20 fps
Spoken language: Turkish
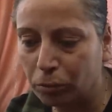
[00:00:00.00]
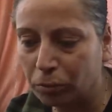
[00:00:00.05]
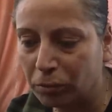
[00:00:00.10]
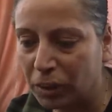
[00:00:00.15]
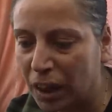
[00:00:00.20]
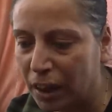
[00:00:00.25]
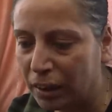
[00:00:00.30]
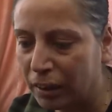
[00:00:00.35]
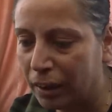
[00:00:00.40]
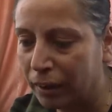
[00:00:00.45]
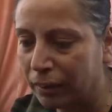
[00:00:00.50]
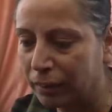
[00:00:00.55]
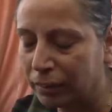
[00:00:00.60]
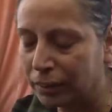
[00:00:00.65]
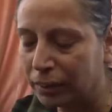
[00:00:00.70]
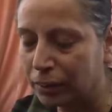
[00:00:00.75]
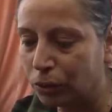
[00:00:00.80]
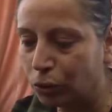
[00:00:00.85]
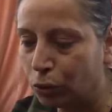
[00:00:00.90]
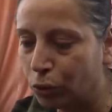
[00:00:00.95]

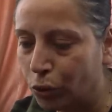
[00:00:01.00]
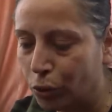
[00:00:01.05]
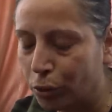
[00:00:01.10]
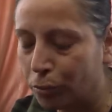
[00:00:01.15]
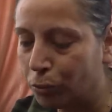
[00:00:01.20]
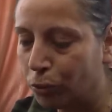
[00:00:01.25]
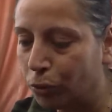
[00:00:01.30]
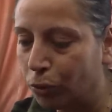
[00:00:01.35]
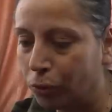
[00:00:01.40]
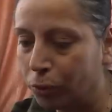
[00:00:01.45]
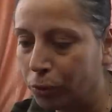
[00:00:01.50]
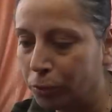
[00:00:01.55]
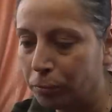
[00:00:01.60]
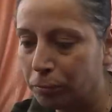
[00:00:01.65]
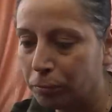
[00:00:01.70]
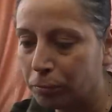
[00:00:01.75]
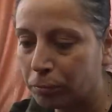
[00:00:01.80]
Karanlık görmüyorum.